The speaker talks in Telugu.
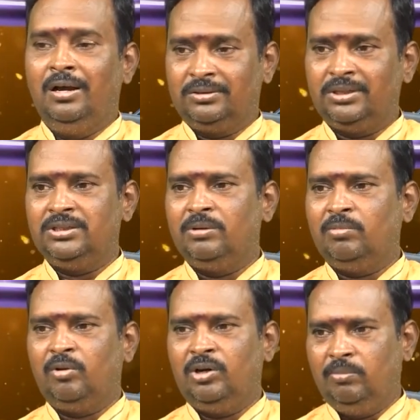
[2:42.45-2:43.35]
గత
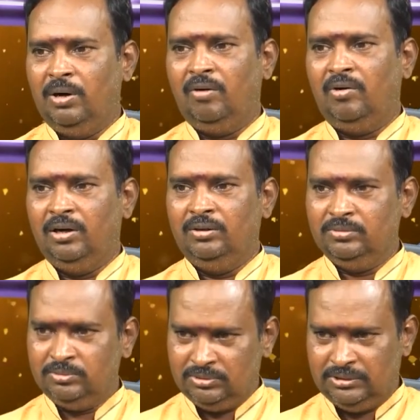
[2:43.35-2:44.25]
జన్మలోని
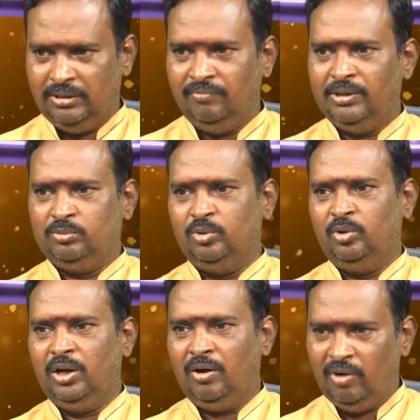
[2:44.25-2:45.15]
ఏవైతే ఏవైతున్నాయో